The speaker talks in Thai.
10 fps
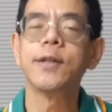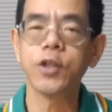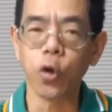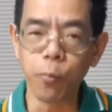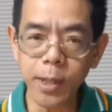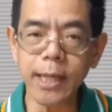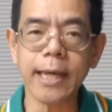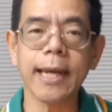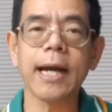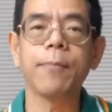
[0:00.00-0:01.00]
Xiaomi
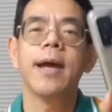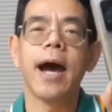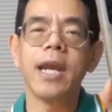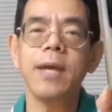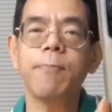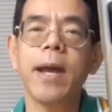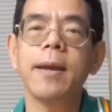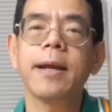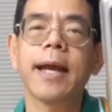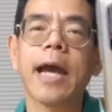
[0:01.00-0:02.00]
นะครับอันนี้เป็น
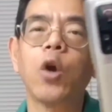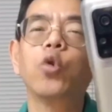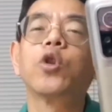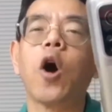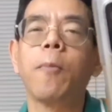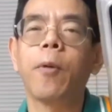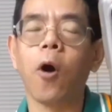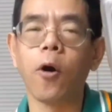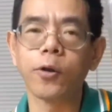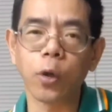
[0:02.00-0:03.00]
คล้ายๆรุ่นท็อปข
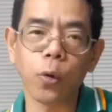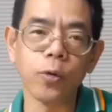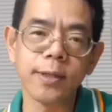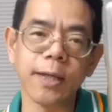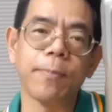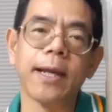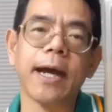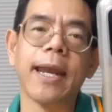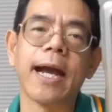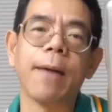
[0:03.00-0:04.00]
องตระกูลสิบเล
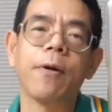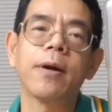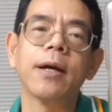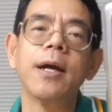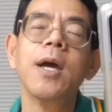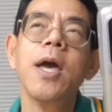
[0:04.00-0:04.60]
ยนะครับก็คือ